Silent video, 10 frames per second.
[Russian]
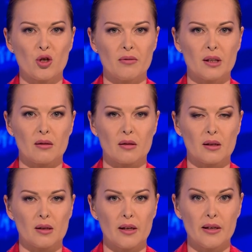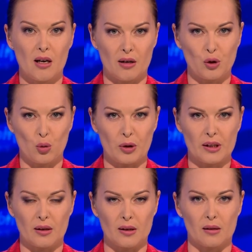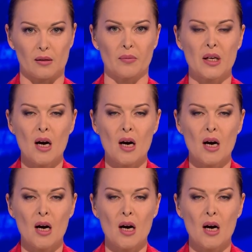Очевидцы рассказали, как все происходило.